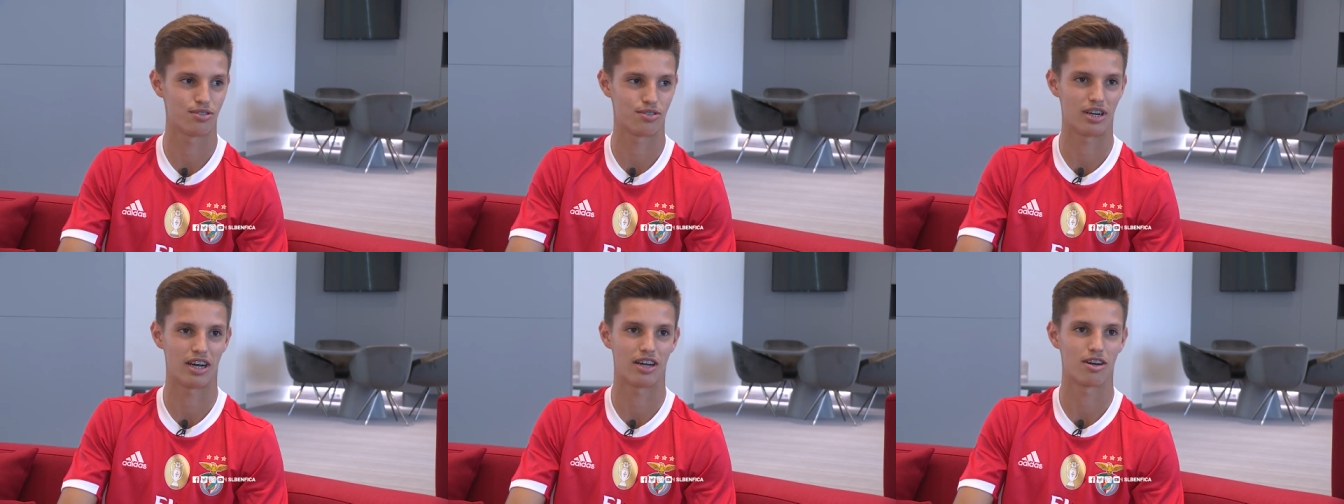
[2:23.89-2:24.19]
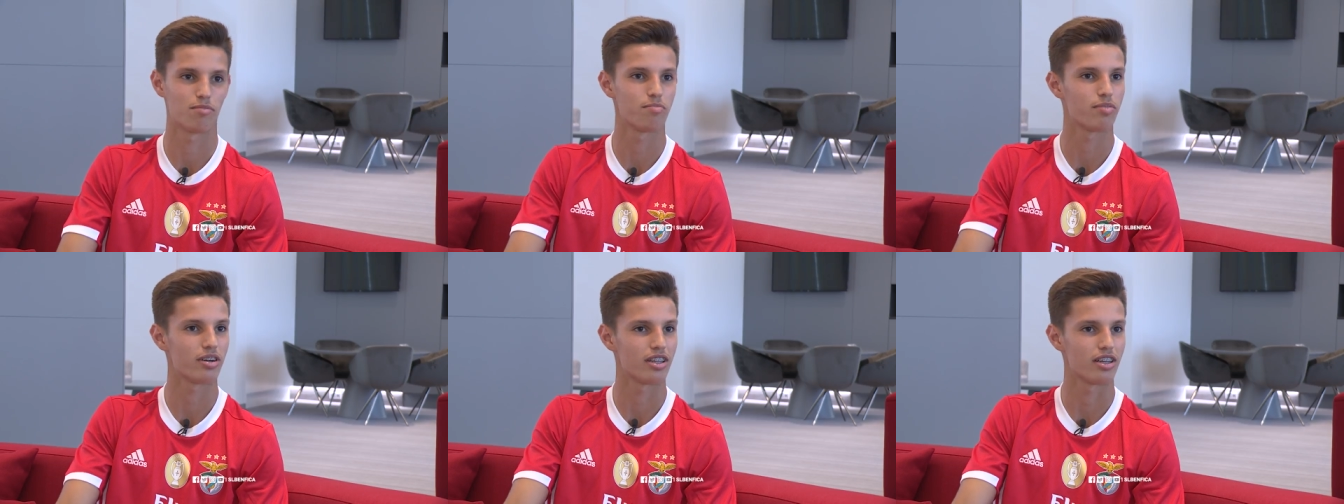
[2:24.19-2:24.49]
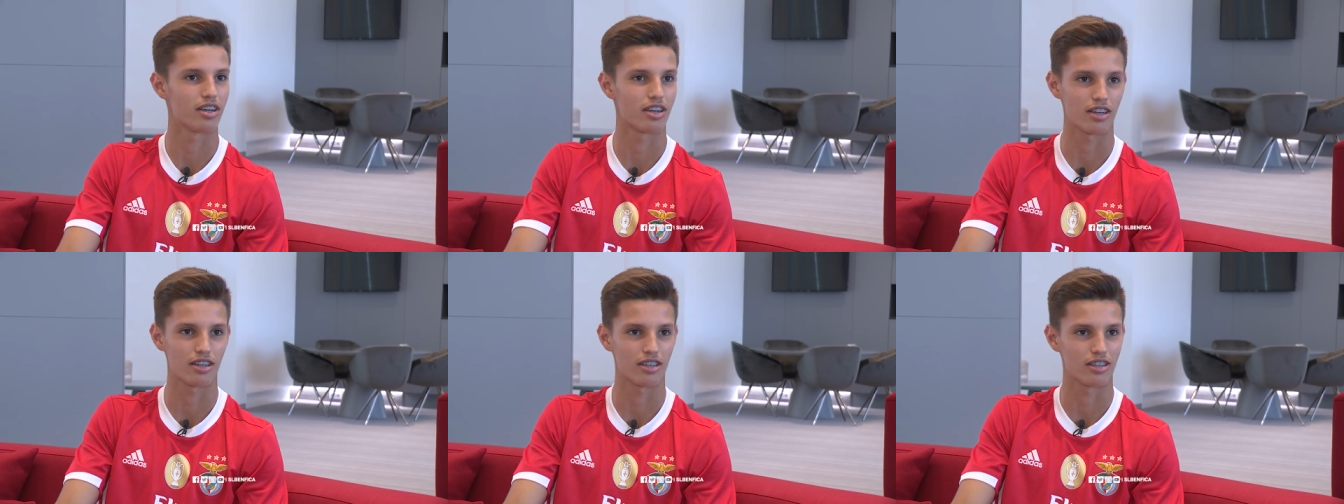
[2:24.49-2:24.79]
jogar ao pé
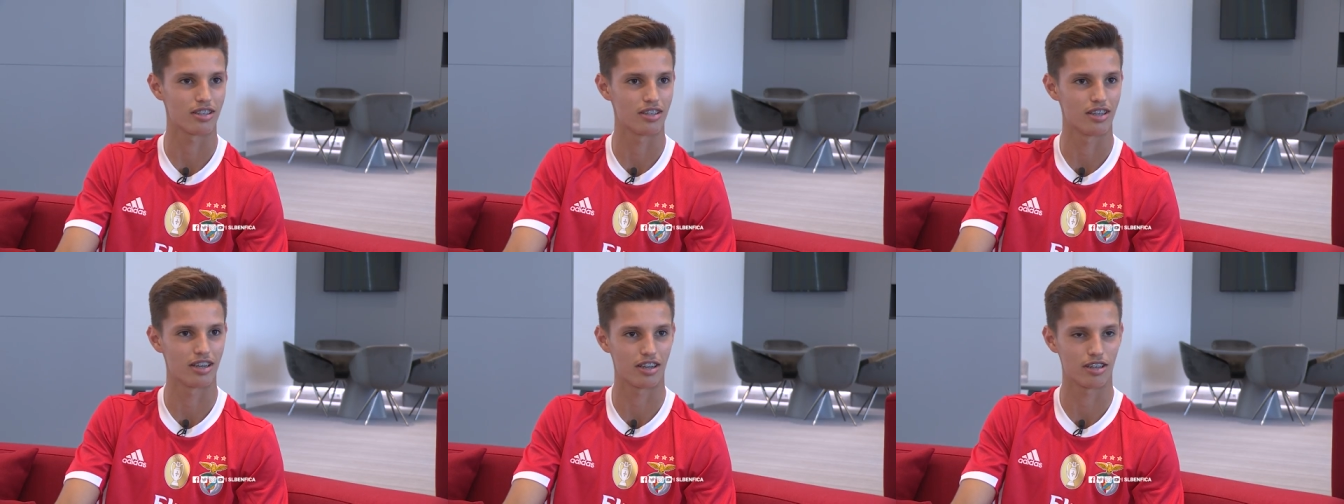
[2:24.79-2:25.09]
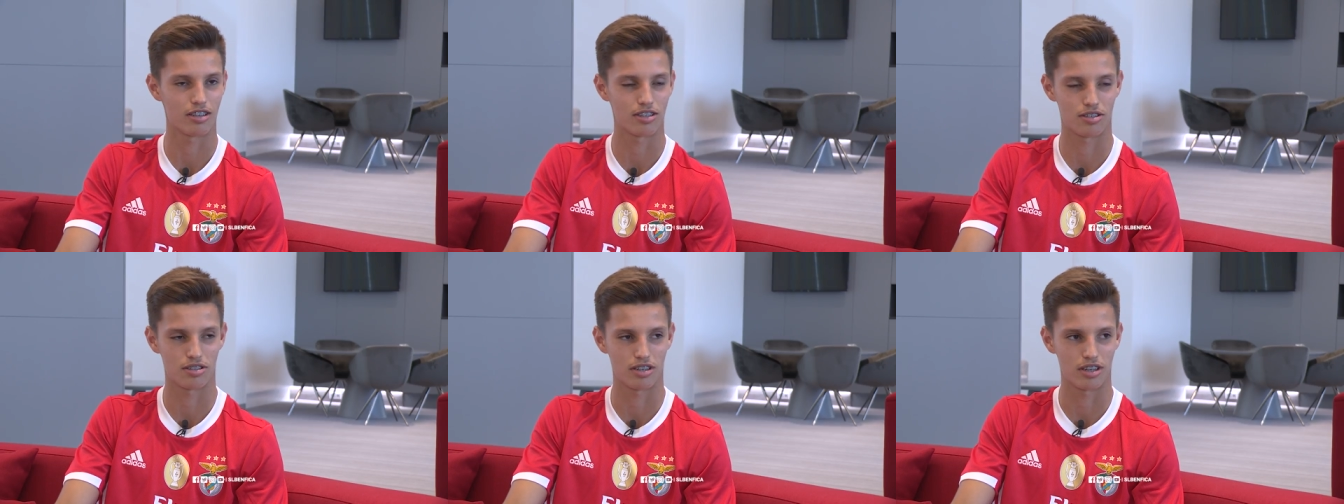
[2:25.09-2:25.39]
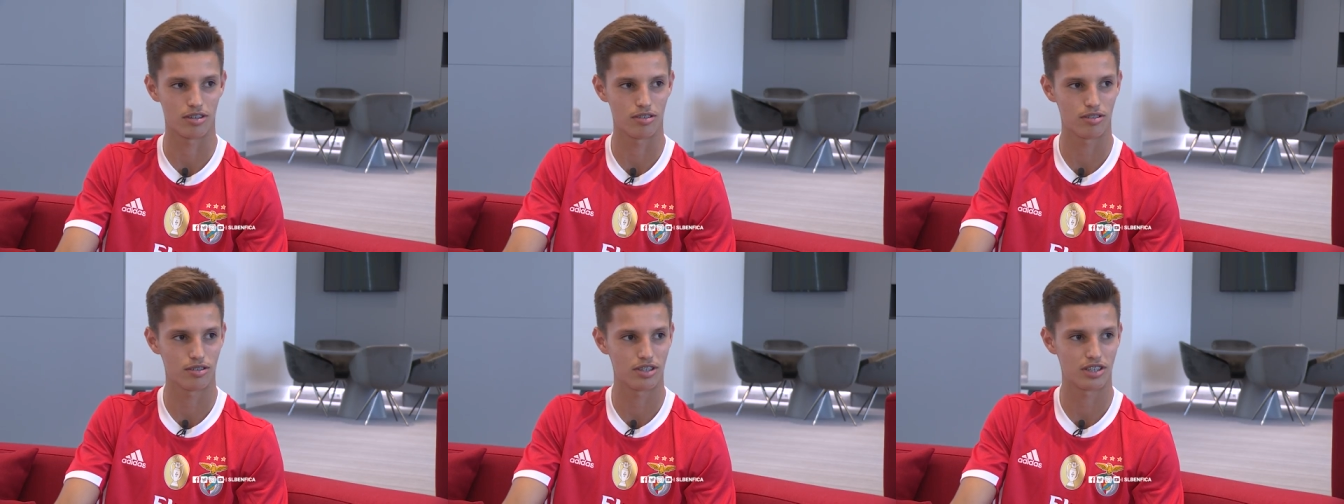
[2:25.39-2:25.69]
daqueles, daqueles
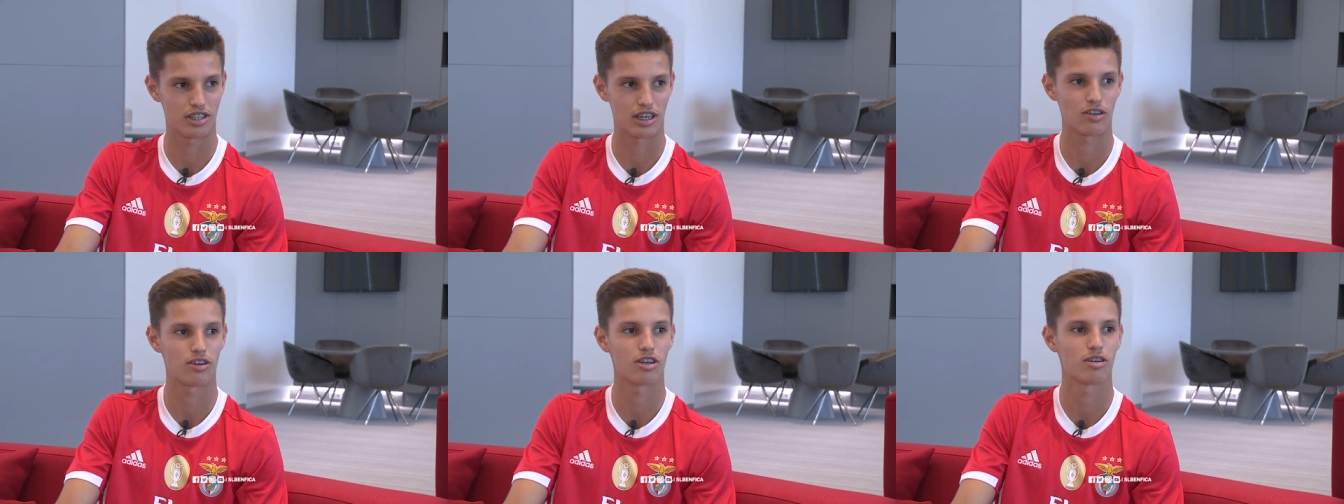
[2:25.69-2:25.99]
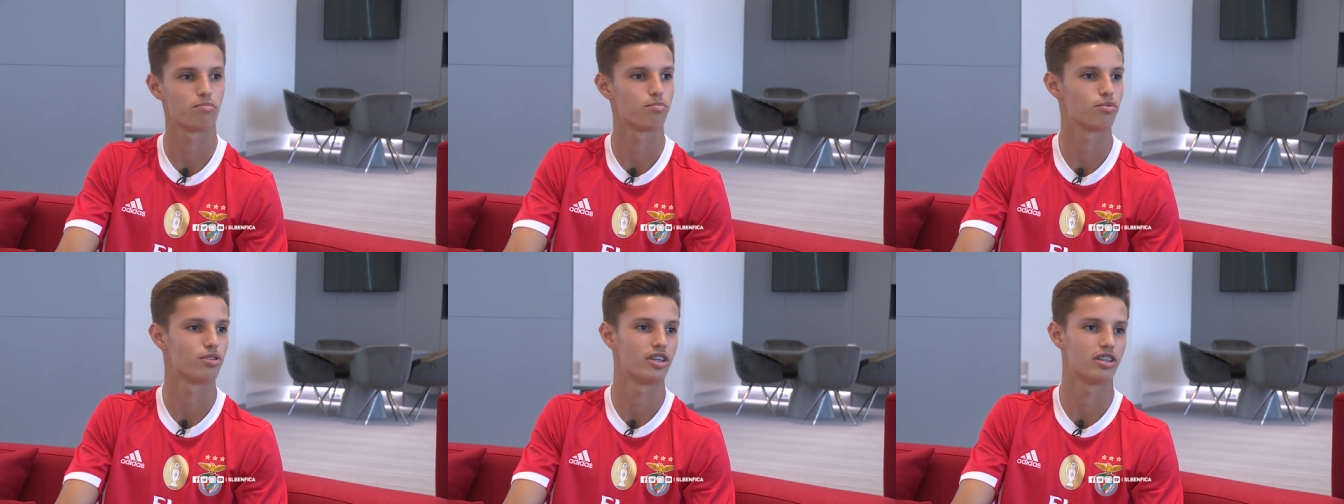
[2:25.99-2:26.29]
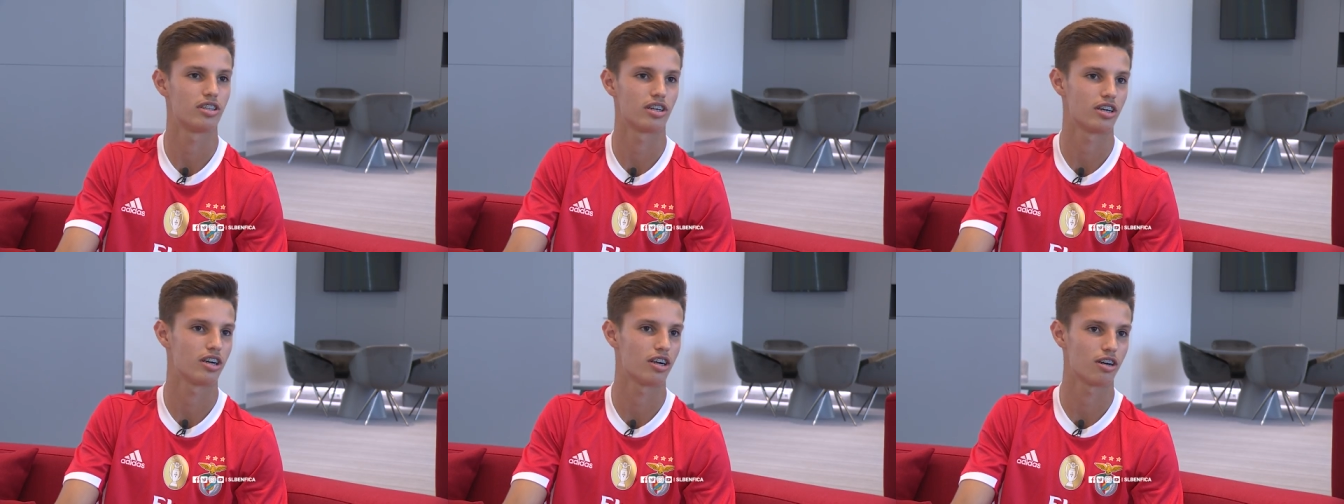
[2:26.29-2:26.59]
jogadores, agora poder
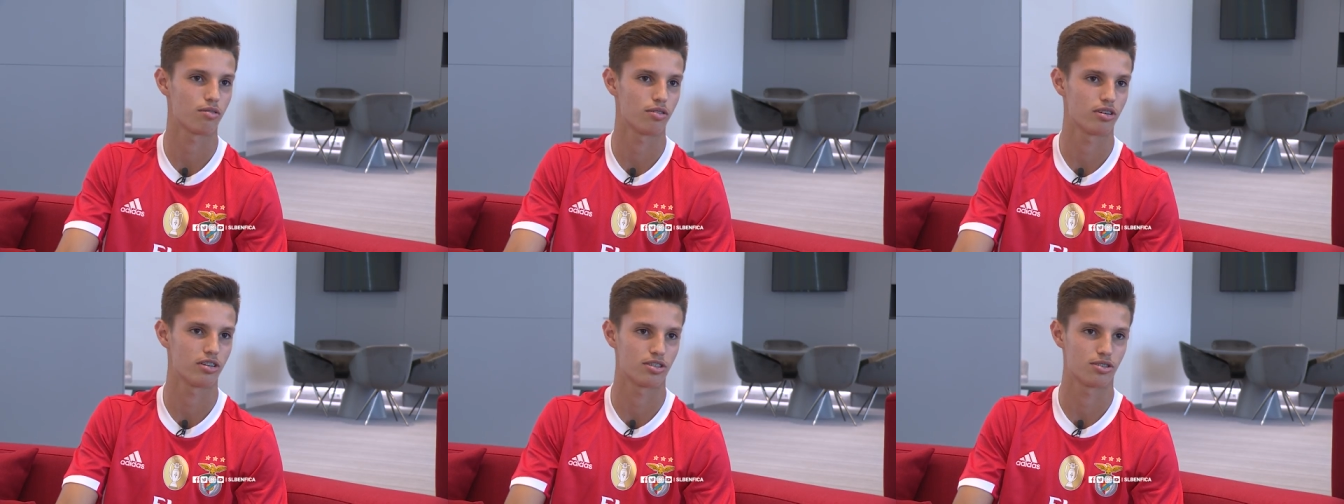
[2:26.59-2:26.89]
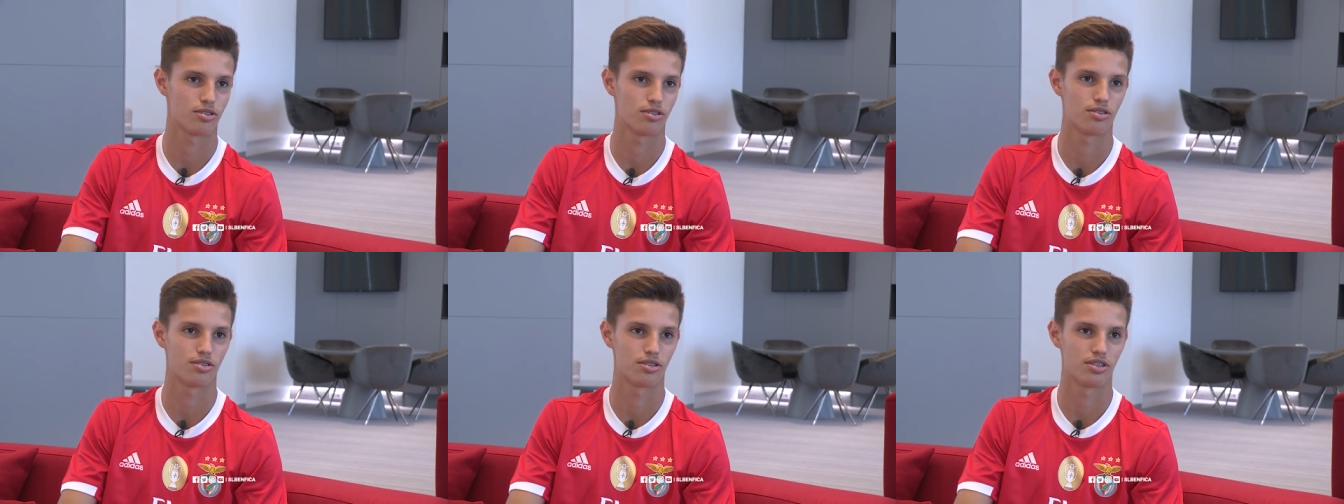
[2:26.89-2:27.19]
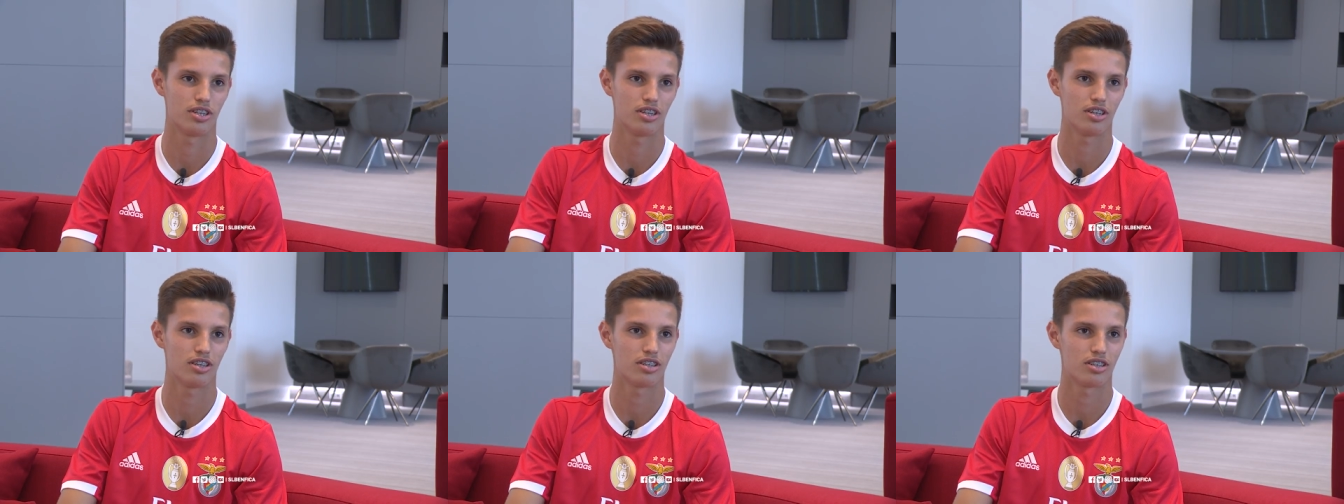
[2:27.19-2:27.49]
treinar com eles todos os
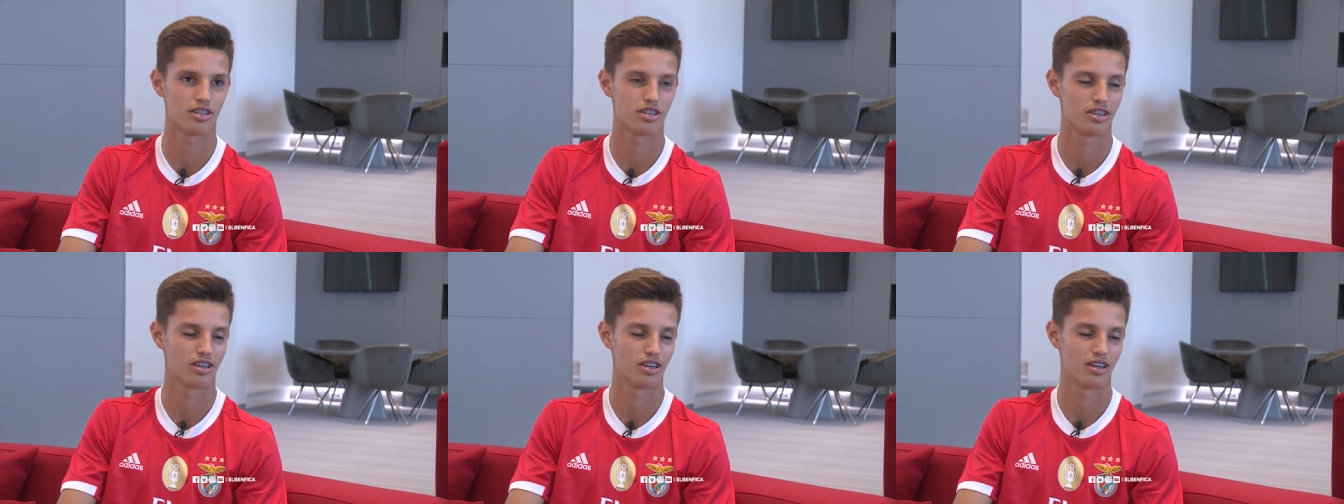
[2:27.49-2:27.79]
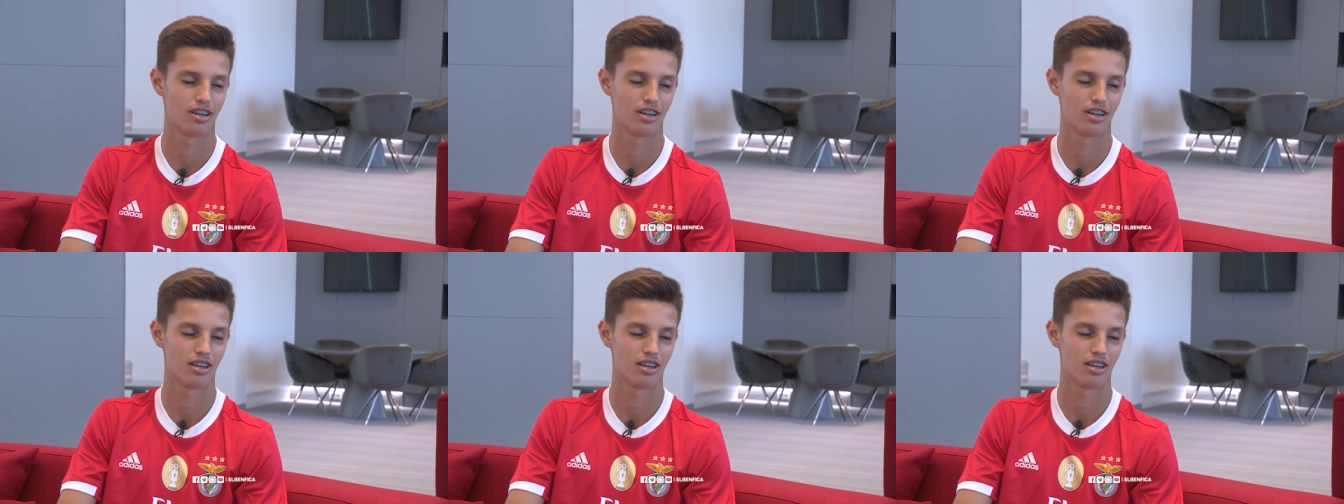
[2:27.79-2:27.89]
dias.